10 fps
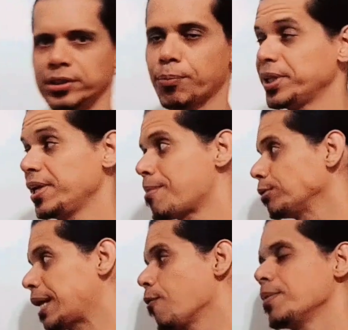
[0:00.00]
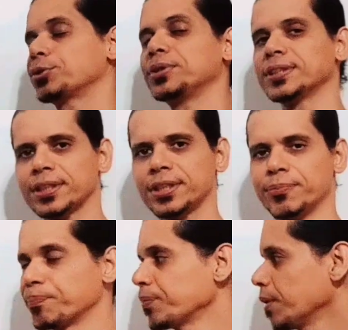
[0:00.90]
você já poderia maldar algumas coisas
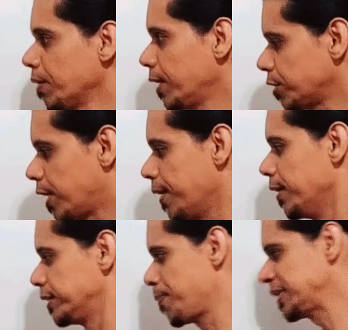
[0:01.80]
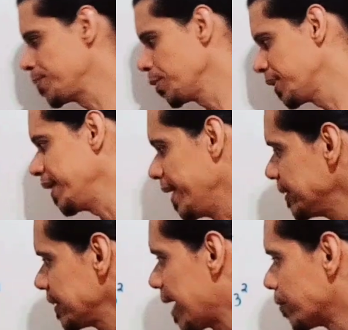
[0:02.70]
aqui. Olha só, você percebeu que
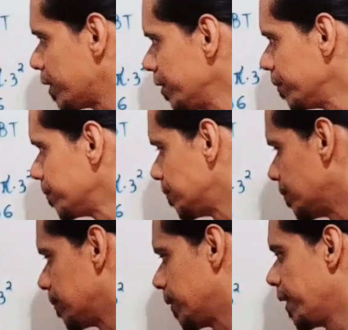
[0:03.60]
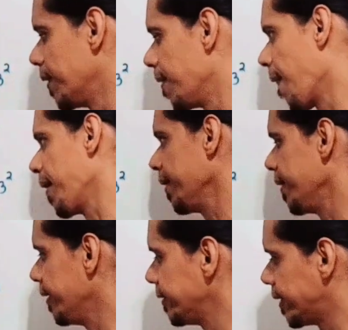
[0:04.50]
esse lado aqui, né,
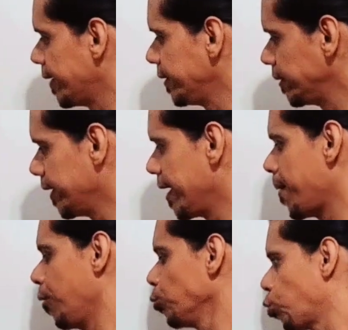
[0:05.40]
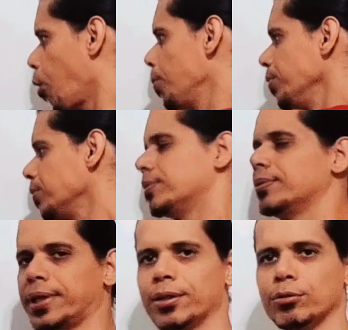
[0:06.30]
ele tem, ele é, é o dobro
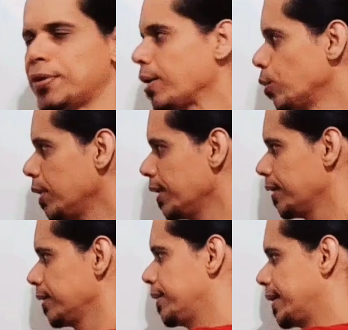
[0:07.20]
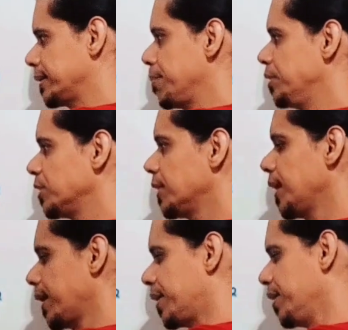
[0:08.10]
né, do valor dessa
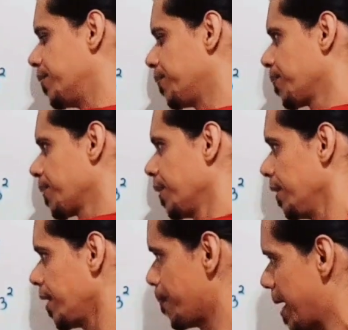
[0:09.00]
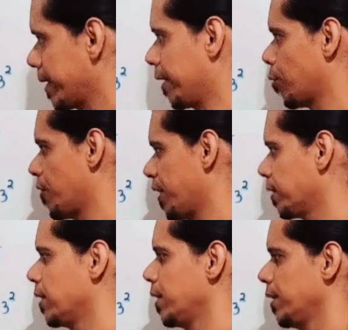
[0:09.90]
medida aqui. E repara que é
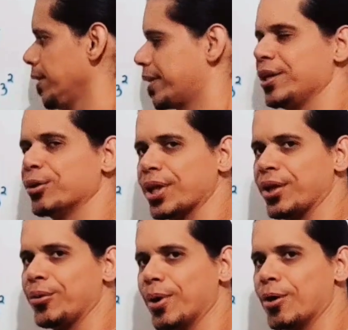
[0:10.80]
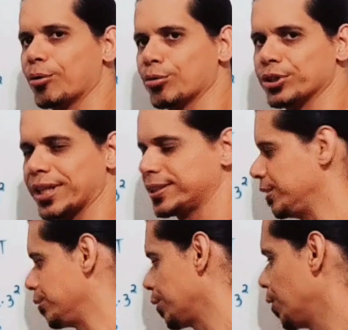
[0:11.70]
90 e aqui eu tenho um ângulo com dois
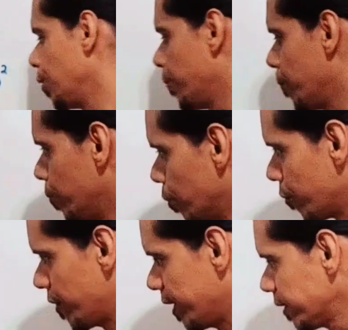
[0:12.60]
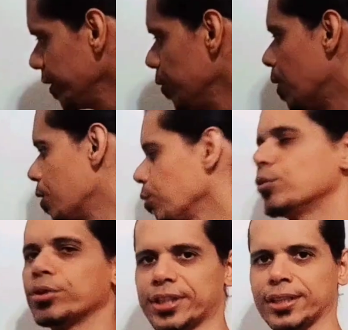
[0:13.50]
tracinhos. 90 e o um ângulo
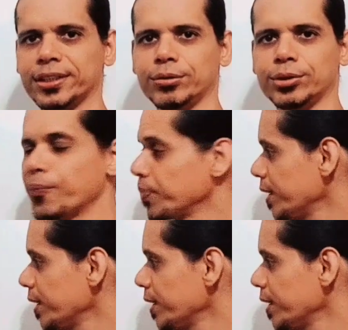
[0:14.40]
com dois tracinhos.